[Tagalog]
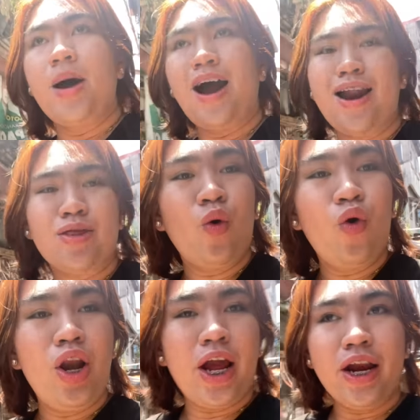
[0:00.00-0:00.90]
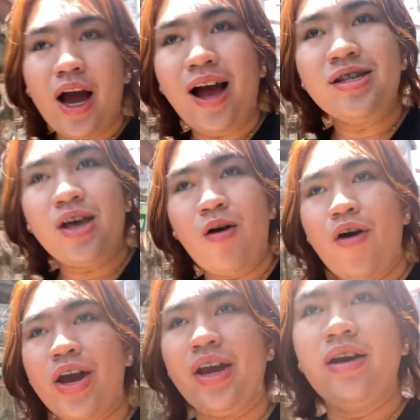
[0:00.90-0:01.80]
Mga natuli na kasi
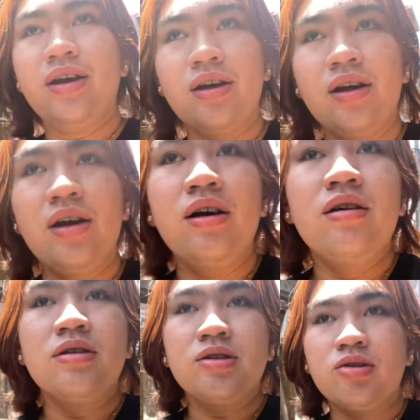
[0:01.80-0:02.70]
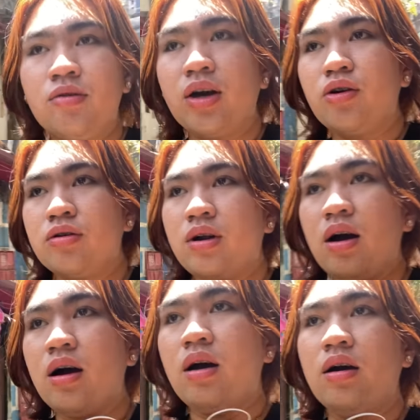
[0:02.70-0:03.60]
oy. So ayun,
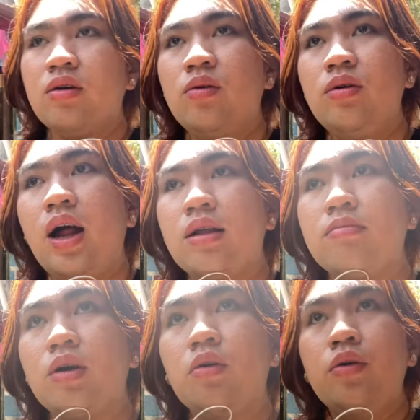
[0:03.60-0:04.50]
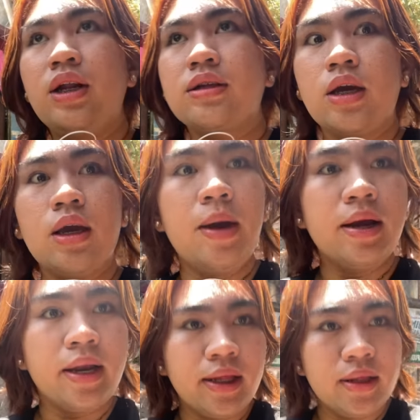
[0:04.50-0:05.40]
nakakagulat. Magugulat kayong iba
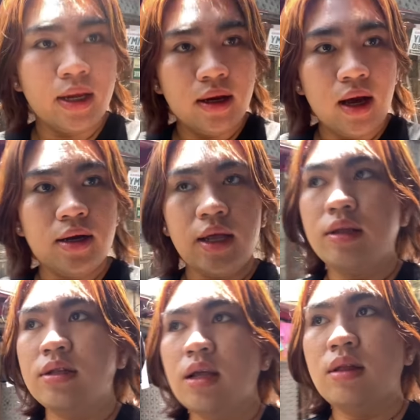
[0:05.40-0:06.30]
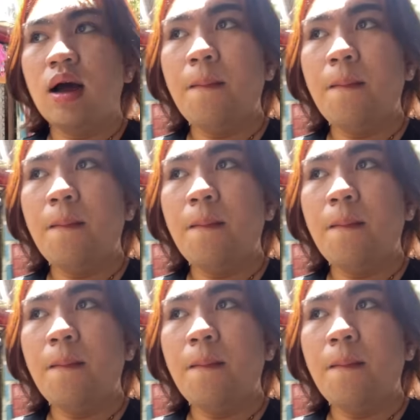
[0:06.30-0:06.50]
grade 9 na, grade 10 na.